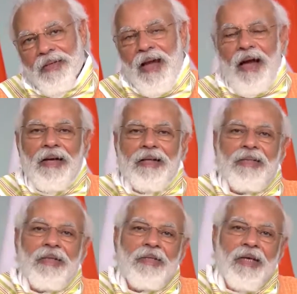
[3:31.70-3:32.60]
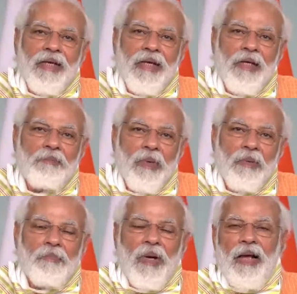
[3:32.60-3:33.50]
यहां की जिस संगीत
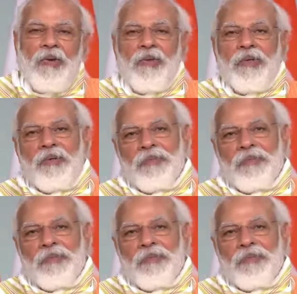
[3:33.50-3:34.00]
परंपरा को